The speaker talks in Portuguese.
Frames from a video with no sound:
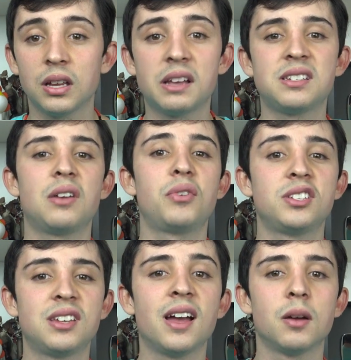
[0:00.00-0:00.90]
Essa é a fé
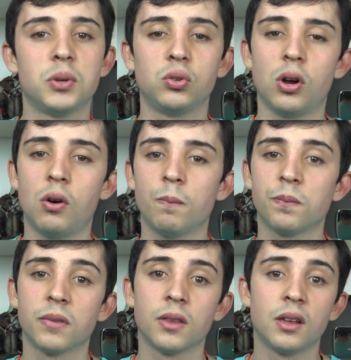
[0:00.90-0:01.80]
cega, pessoal.
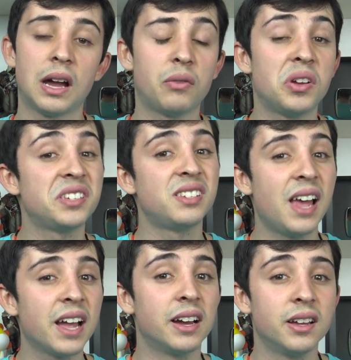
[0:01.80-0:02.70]
A fé
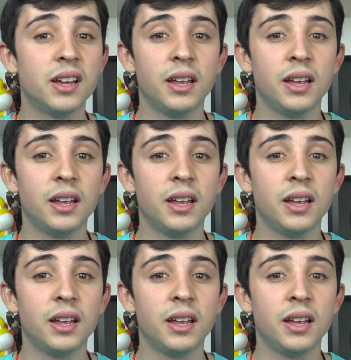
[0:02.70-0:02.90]
cega